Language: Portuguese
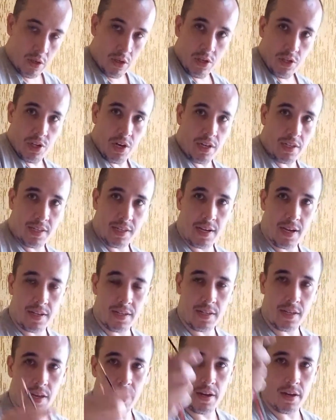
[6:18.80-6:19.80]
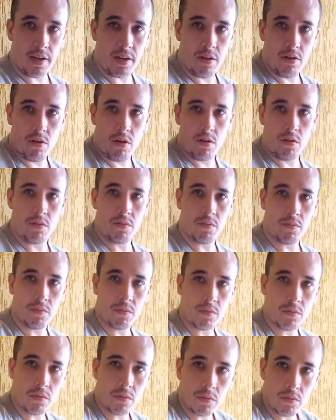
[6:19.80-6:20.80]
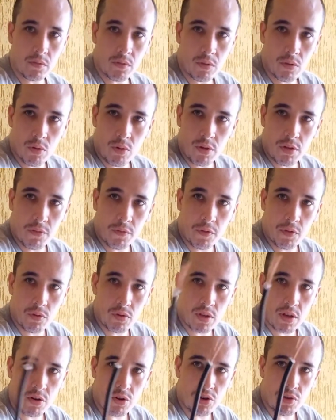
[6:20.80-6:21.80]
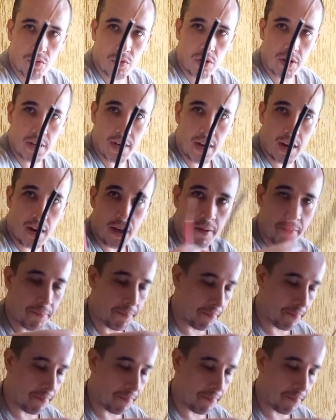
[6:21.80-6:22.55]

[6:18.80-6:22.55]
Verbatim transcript: Já descasquei aqui, ó. Dois fios que é onde eu vou ligar lá.